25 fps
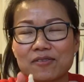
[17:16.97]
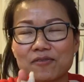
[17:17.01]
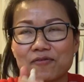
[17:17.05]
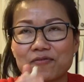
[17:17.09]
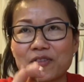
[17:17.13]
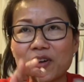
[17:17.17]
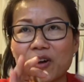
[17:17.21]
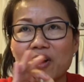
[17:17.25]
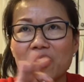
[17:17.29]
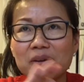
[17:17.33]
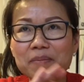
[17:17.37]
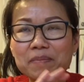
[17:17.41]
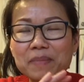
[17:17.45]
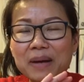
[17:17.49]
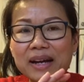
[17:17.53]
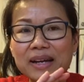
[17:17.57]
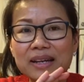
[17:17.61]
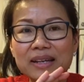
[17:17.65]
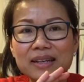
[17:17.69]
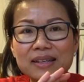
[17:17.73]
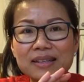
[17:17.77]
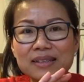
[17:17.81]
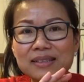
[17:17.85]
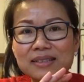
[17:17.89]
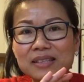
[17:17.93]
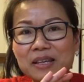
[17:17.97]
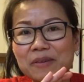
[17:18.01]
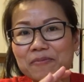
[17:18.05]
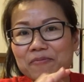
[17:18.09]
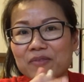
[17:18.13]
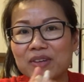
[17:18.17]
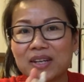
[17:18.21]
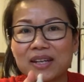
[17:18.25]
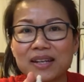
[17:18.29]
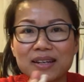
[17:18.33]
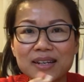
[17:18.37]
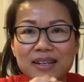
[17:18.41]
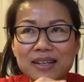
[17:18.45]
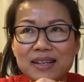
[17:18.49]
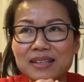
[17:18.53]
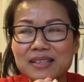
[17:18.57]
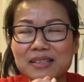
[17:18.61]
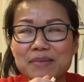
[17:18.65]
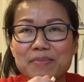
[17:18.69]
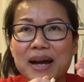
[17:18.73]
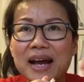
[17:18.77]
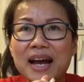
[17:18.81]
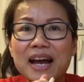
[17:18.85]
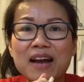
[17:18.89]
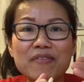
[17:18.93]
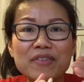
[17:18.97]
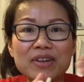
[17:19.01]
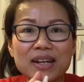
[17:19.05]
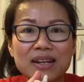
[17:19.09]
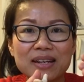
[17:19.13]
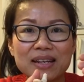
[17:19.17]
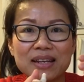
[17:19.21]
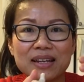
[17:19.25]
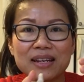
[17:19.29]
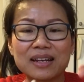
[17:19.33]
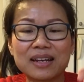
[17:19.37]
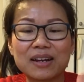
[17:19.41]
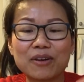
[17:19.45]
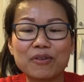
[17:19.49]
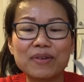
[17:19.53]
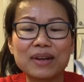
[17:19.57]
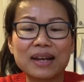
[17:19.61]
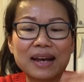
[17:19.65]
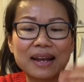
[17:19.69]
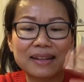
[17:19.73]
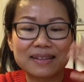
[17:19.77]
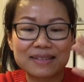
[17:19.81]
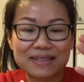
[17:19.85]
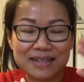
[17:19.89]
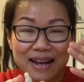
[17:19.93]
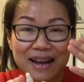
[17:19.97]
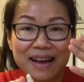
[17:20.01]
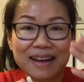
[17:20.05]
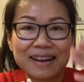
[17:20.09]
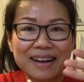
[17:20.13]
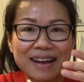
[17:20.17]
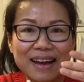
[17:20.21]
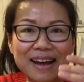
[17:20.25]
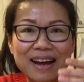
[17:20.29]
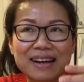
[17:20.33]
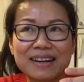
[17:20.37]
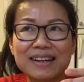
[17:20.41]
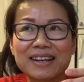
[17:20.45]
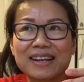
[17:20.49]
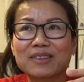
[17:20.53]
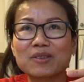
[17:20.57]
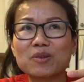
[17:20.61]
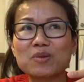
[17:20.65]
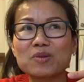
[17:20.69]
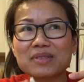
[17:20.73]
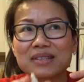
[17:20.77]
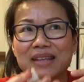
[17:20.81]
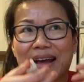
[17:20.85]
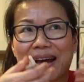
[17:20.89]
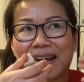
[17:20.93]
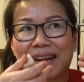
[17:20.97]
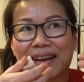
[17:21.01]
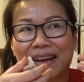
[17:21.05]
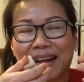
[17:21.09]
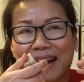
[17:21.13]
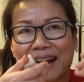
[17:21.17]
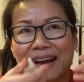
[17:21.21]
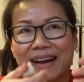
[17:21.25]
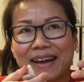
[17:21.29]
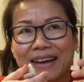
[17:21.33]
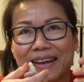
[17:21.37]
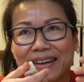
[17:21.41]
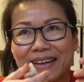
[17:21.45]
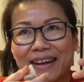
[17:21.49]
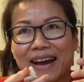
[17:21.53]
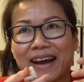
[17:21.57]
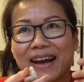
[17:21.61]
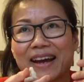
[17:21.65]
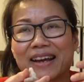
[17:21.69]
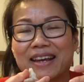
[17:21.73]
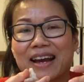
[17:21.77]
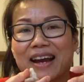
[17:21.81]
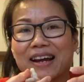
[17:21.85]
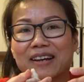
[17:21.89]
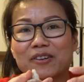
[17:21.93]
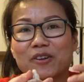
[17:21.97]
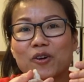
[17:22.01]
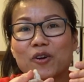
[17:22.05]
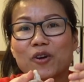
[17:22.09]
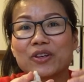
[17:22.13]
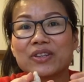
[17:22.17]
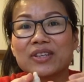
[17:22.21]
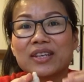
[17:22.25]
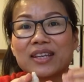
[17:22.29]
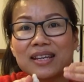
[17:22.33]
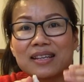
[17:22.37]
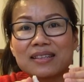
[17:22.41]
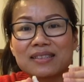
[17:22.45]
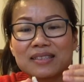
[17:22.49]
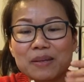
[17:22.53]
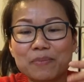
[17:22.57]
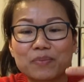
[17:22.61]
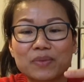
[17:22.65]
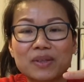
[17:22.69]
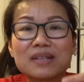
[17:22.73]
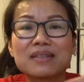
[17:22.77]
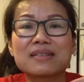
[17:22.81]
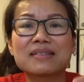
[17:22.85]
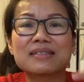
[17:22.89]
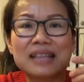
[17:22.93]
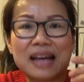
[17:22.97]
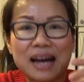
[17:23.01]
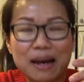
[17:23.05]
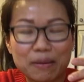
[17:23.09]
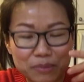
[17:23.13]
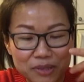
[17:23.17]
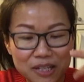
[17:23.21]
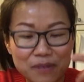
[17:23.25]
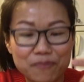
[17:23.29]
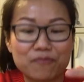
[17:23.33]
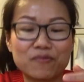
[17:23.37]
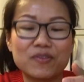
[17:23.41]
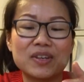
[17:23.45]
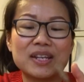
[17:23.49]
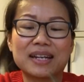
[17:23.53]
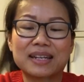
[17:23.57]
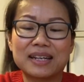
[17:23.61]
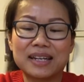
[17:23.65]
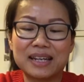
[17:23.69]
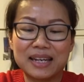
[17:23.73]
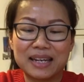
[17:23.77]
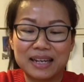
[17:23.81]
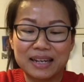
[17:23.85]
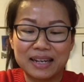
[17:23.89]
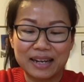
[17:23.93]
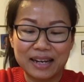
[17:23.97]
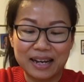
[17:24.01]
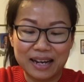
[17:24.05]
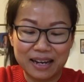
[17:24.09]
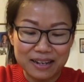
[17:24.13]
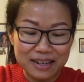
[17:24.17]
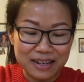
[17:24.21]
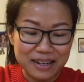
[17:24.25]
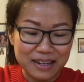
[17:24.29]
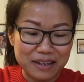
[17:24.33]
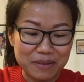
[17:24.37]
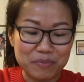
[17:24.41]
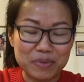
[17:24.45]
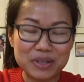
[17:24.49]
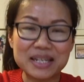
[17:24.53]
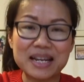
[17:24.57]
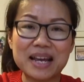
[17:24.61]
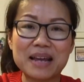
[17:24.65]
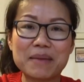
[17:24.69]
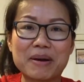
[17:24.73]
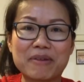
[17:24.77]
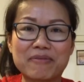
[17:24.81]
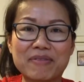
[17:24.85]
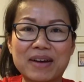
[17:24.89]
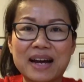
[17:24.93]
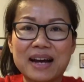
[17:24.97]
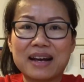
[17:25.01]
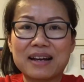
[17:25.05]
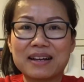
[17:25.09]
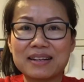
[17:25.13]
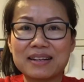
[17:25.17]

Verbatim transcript: ฟอกไป 10 วินาที 15 วินาที แล้วเวลาชะล้างเนี่ยต้องชะล้างให้ได้อย่างน้อย 20-30 วินาทีนะคะ ไม่ใช่แบบว่า